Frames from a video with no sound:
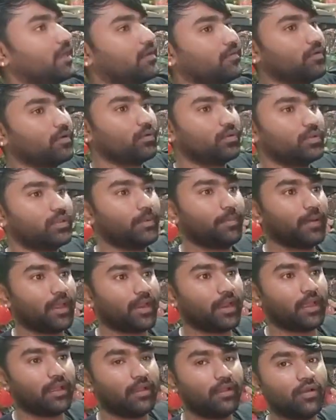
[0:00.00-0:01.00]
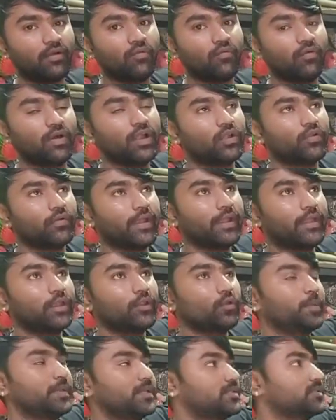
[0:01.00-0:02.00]
வரும் இதை பாருங்கள் ஒன் டுவெண்ட்டி
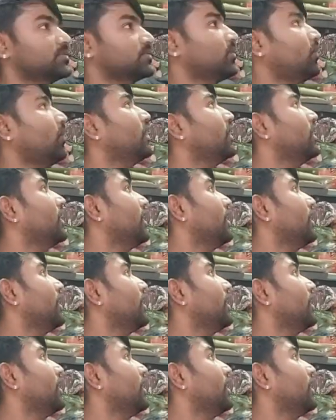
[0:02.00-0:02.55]
ருபீஸ் ஓன்லி